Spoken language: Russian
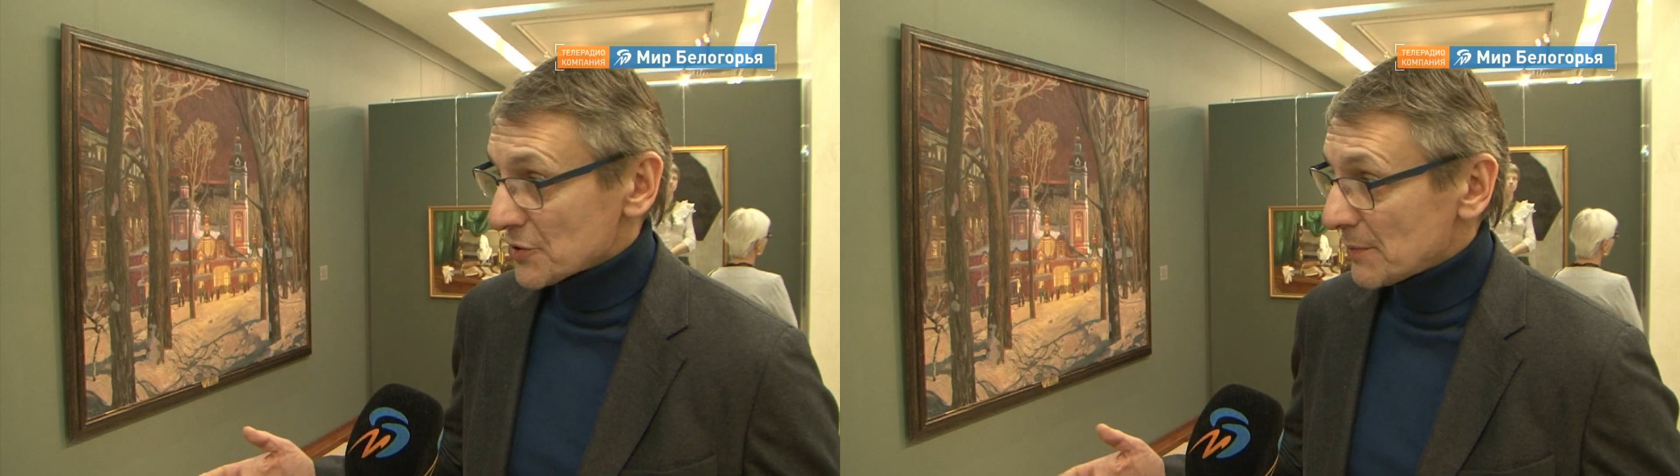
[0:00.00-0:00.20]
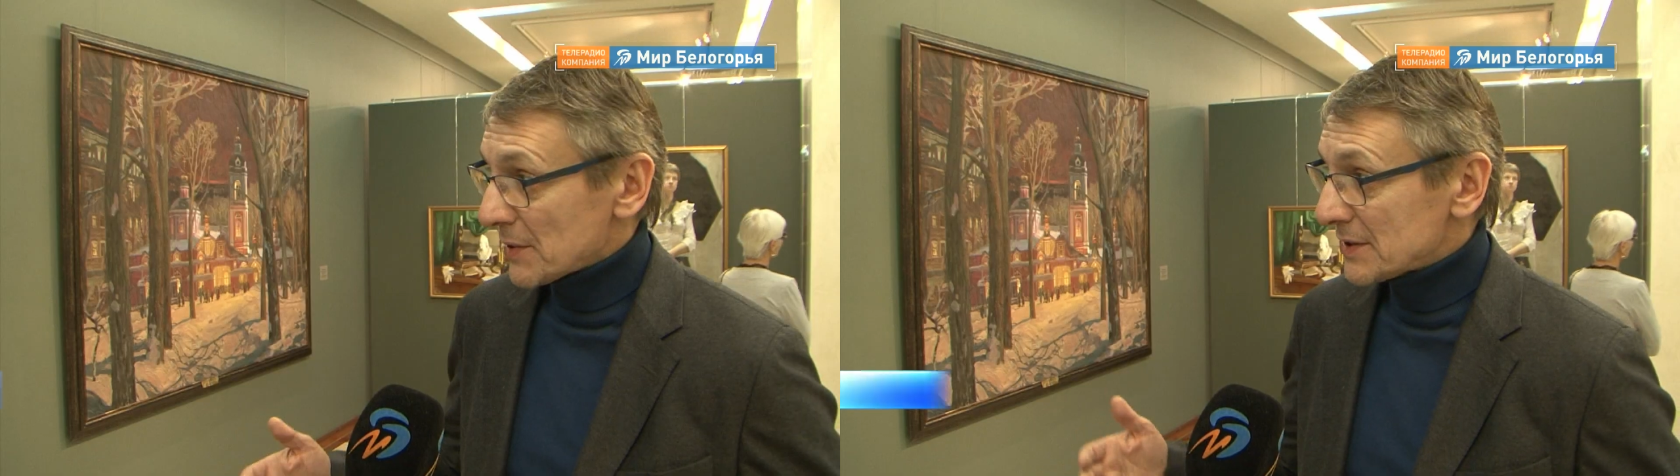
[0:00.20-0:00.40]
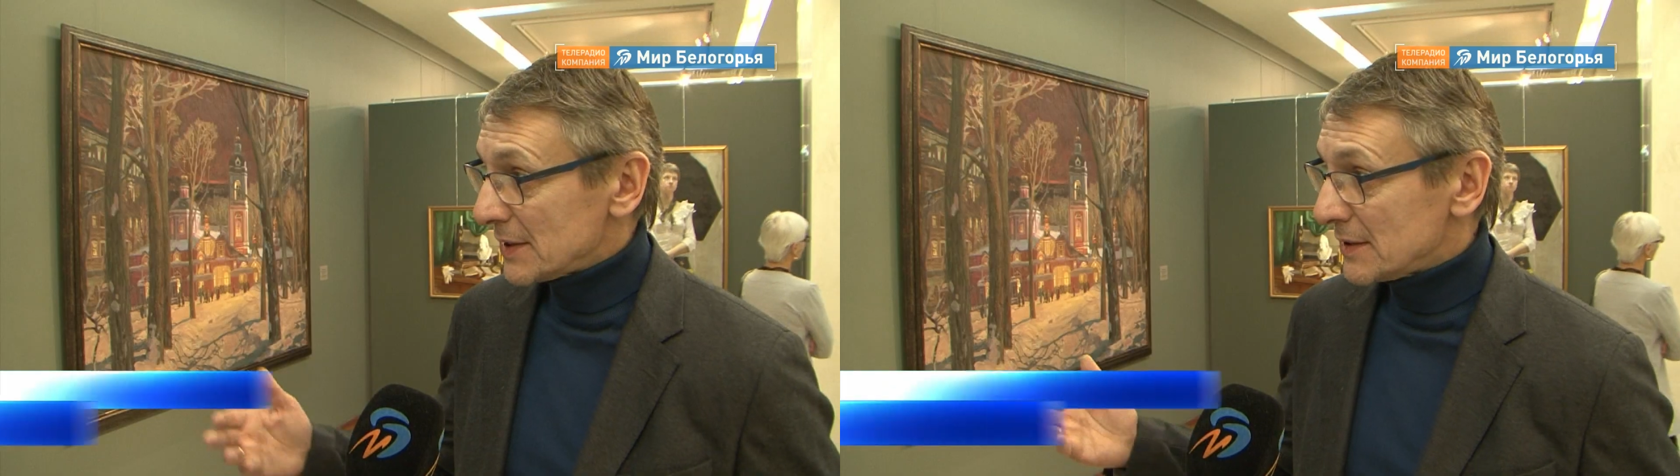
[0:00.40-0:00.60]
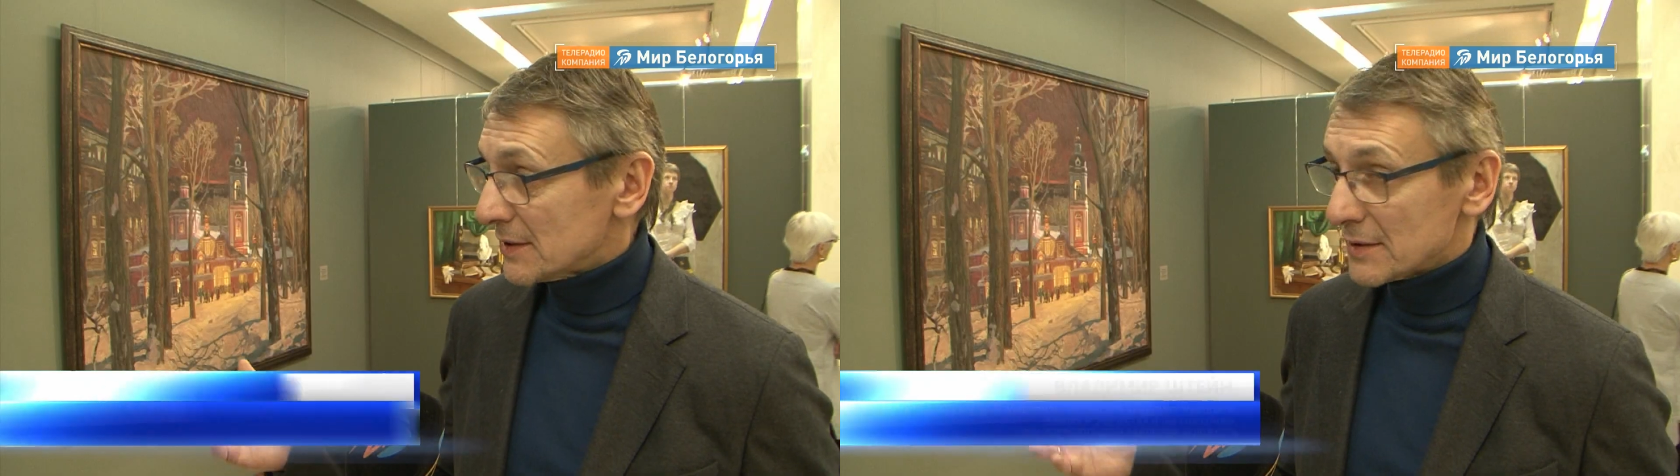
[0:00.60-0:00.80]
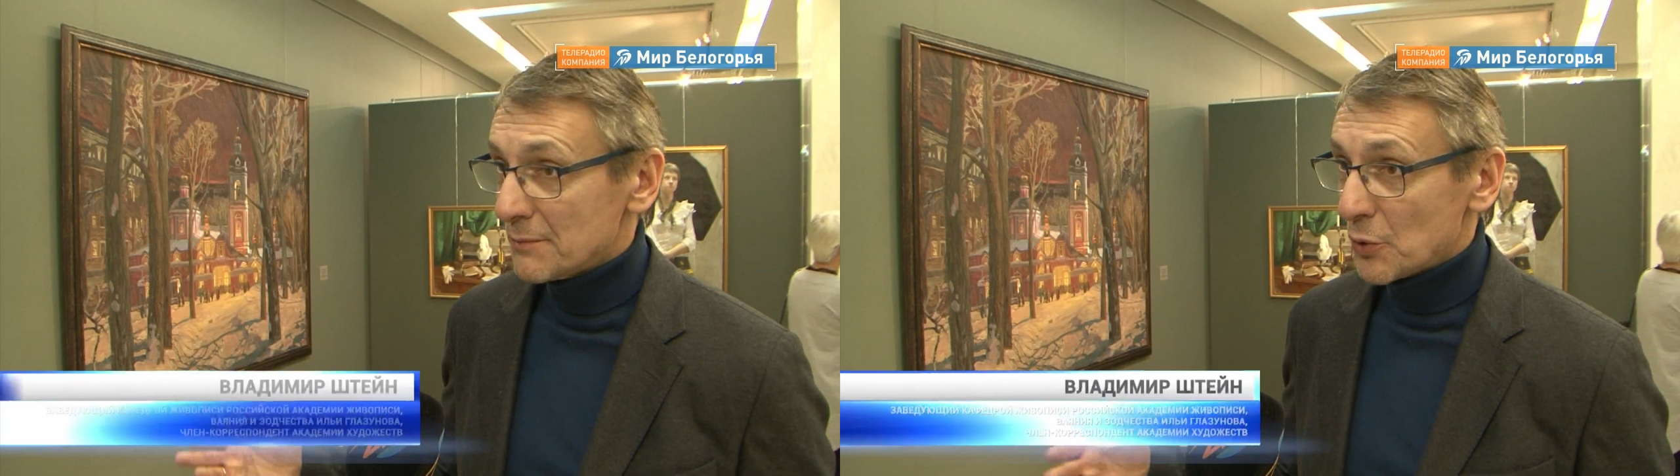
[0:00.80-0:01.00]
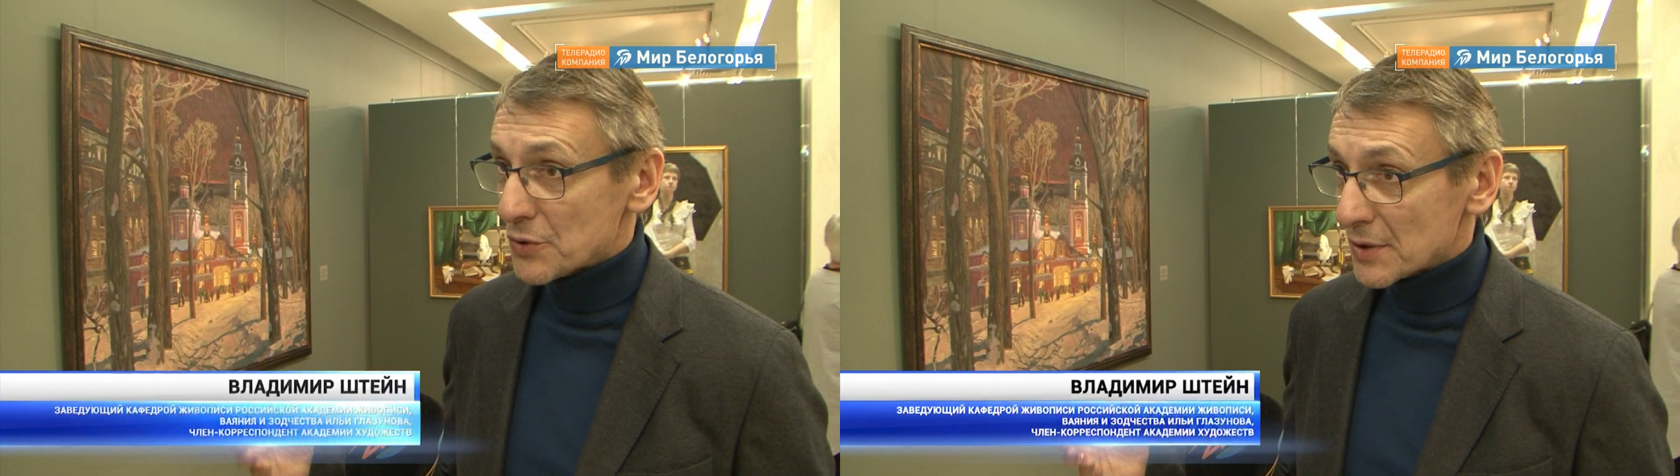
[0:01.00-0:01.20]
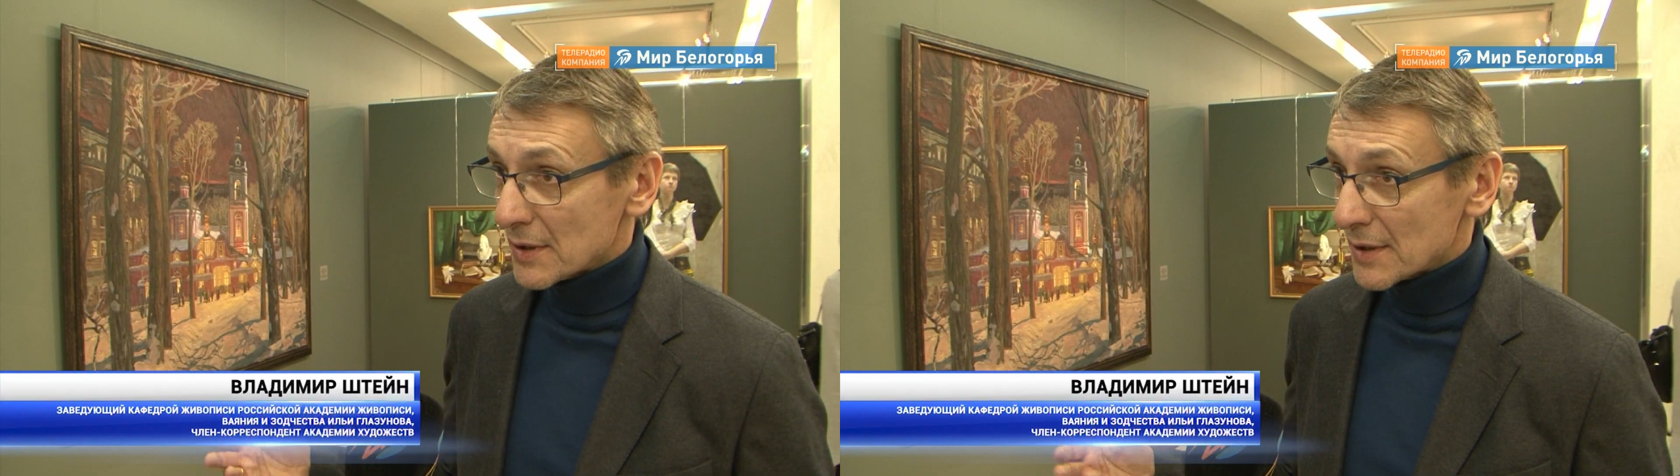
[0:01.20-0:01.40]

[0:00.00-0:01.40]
Можно проследить путь